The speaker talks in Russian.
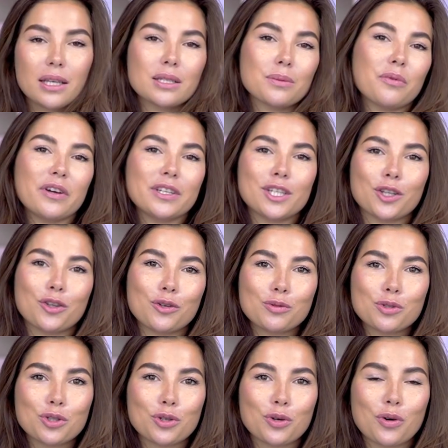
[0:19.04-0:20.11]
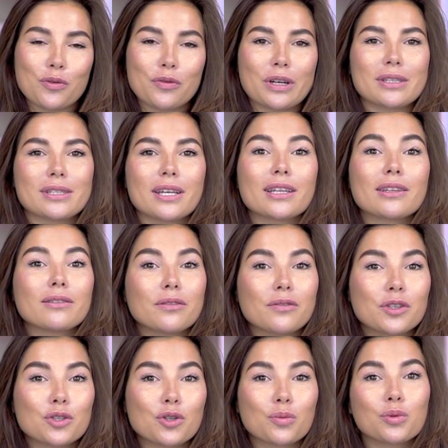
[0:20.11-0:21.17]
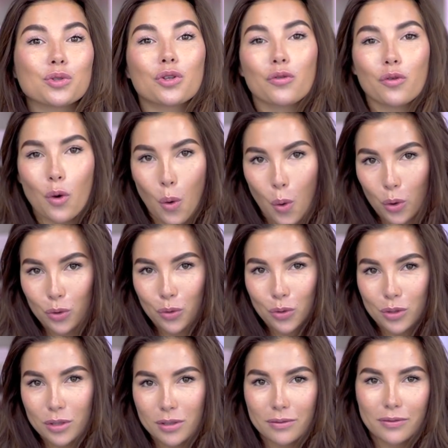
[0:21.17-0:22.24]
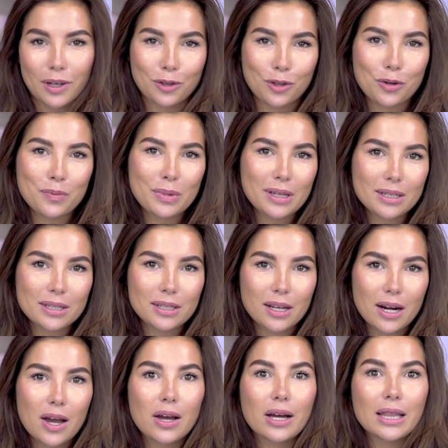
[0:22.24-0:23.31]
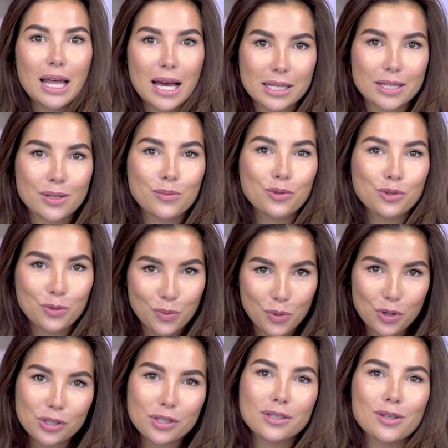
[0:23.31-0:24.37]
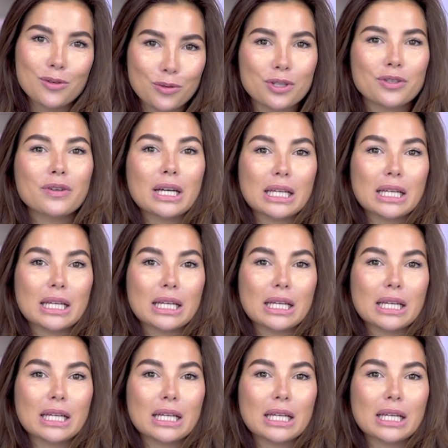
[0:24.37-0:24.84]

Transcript: Не забывайте о том, что в конце этого видео будет конкурс, в котором я разыграю классный бьюти-бокс с люксовой